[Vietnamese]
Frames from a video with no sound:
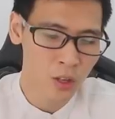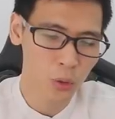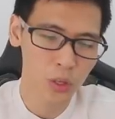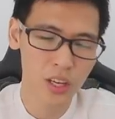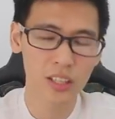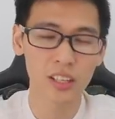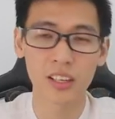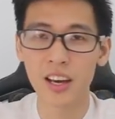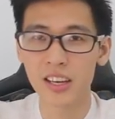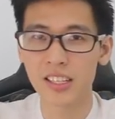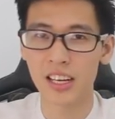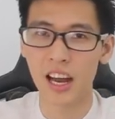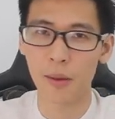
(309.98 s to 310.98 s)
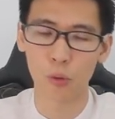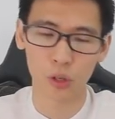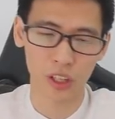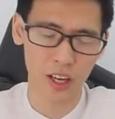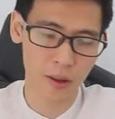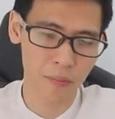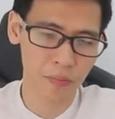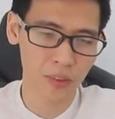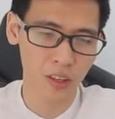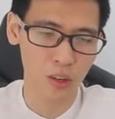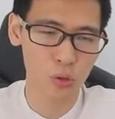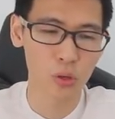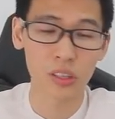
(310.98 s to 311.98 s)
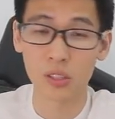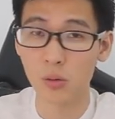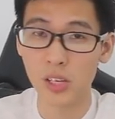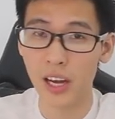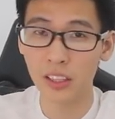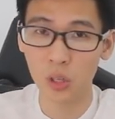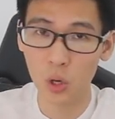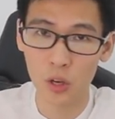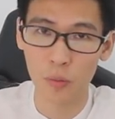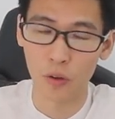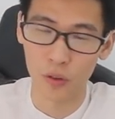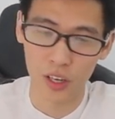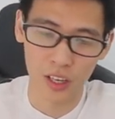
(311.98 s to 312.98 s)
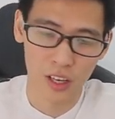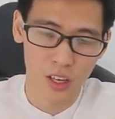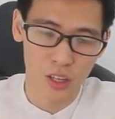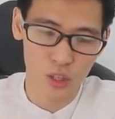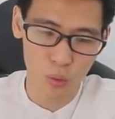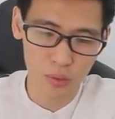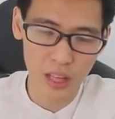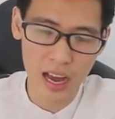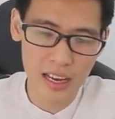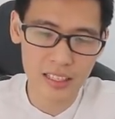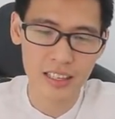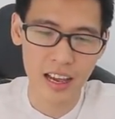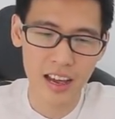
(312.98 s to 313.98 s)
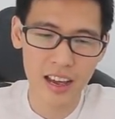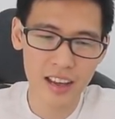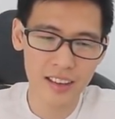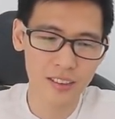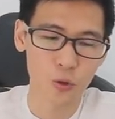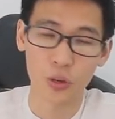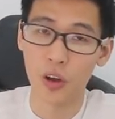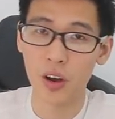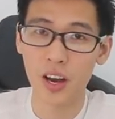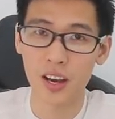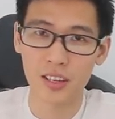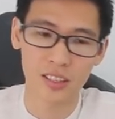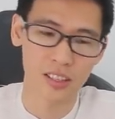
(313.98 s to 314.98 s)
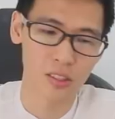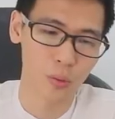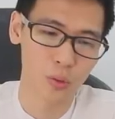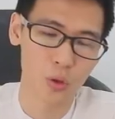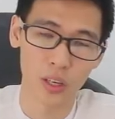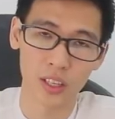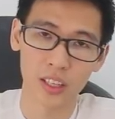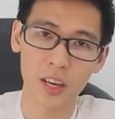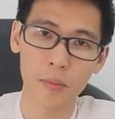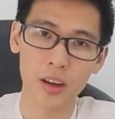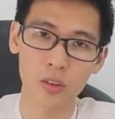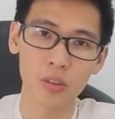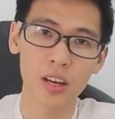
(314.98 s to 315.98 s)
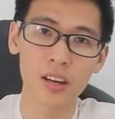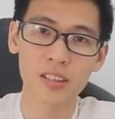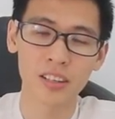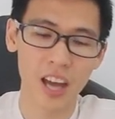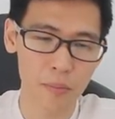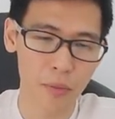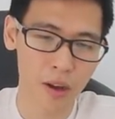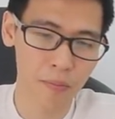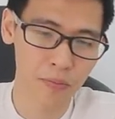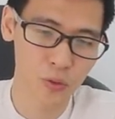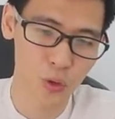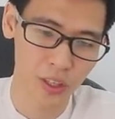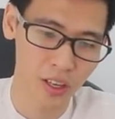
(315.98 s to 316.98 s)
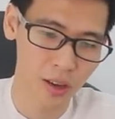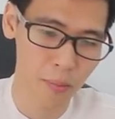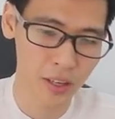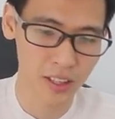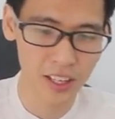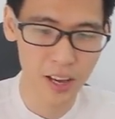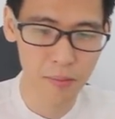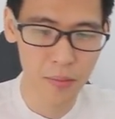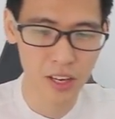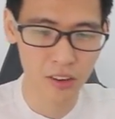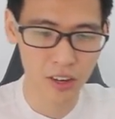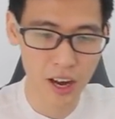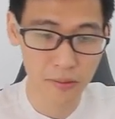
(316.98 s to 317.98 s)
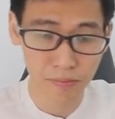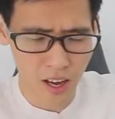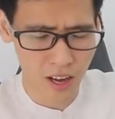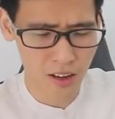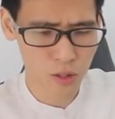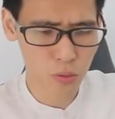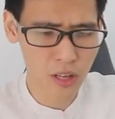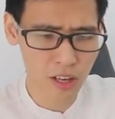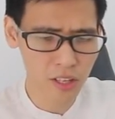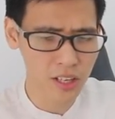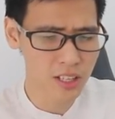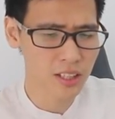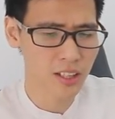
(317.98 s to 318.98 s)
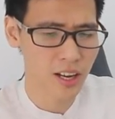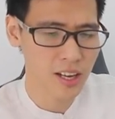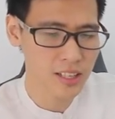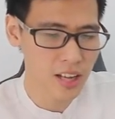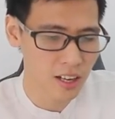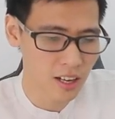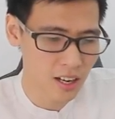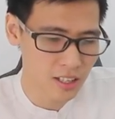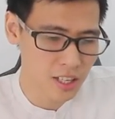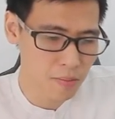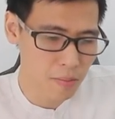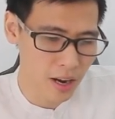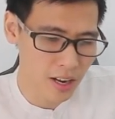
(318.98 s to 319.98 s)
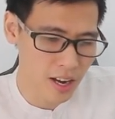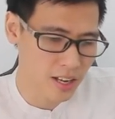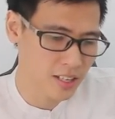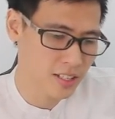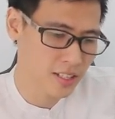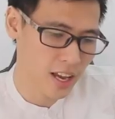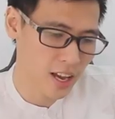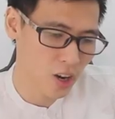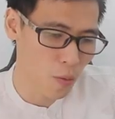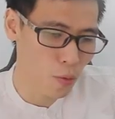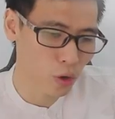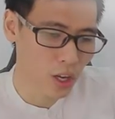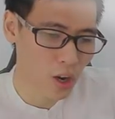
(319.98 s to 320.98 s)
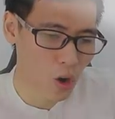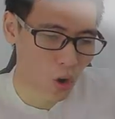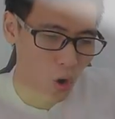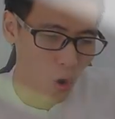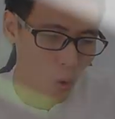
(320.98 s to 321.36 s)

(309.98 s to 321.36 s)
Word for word: Tuy nhiên thì đây chỉ là một cái con chuột chống cháy thôi, bởi vì chúng ta sẽ chủ yếu là sử dụng chuột khi mà chúng ta chơi game, mà chuột máy tính gaming cũng khác. à, Chúng ta có thể nhìn thấy rằng chiếc máy này sẽ có một cái logo